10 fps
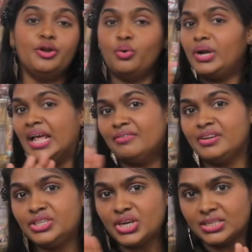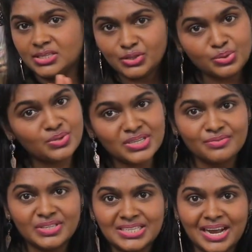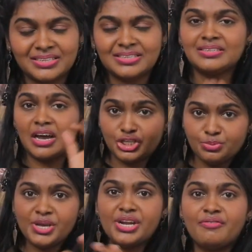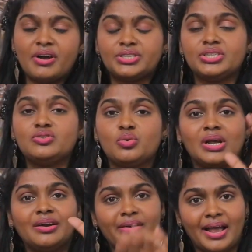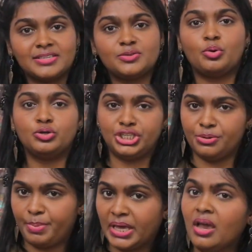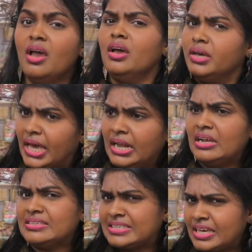நோ டெலிவரி சார்ஜஸ் நோ சர்வீஸ் சார்ஜஸ் அஜ்மீரா ஃபேஷன்ஸ் உங்களுக்கு டிரான்ஸ்போர்ட் ஷிப்பிங் எல்லாம்